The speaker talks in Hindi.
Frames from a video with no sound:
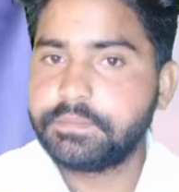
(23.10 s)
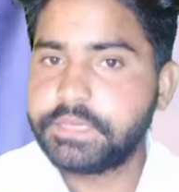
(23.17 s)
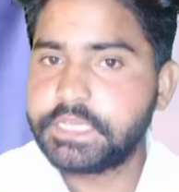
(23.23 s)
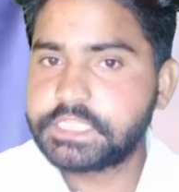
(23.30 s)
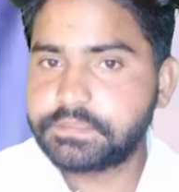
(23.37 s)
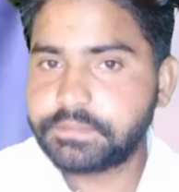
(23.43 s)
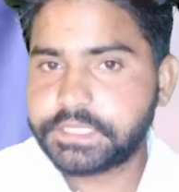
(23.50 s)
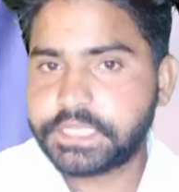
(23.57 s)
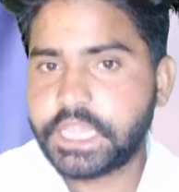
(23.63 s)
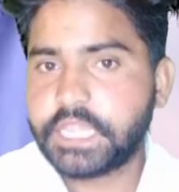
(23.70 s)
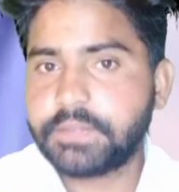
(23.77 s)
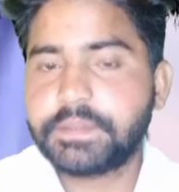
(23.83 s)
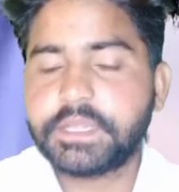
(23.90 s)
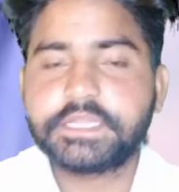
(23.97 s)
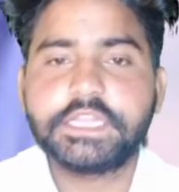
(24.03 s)
20 में से
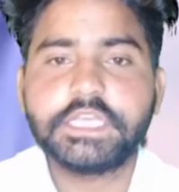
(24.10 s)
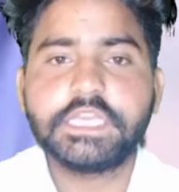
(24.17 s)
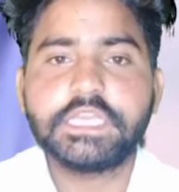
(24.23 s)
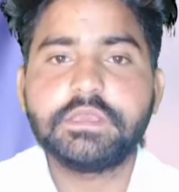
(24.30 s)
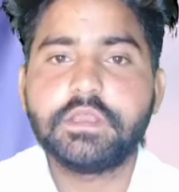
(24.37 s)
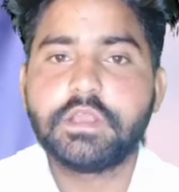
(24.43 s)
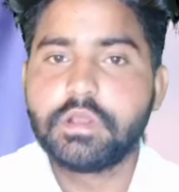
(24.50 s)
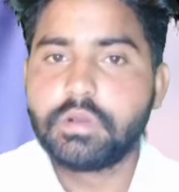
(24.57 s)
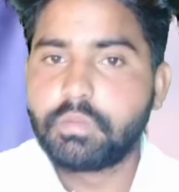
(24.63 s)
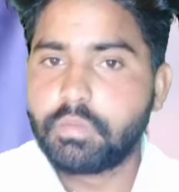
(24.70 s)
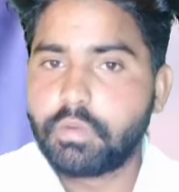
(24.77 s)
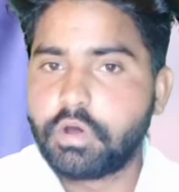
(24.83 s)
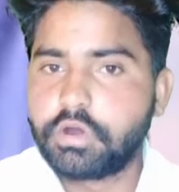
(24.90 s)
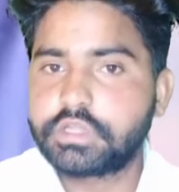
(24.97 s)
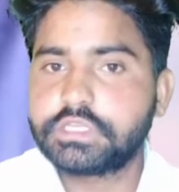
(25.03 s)
एक व्यक्ति की
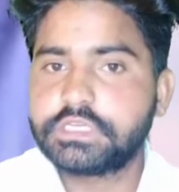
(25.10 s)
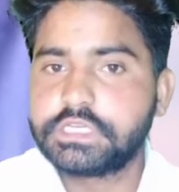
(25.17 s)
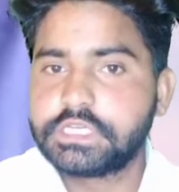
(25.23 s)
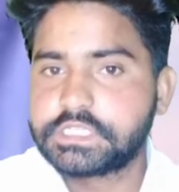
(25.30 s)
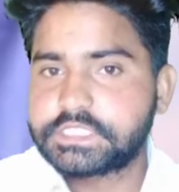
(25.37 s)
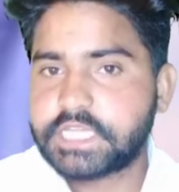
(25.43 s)
मौत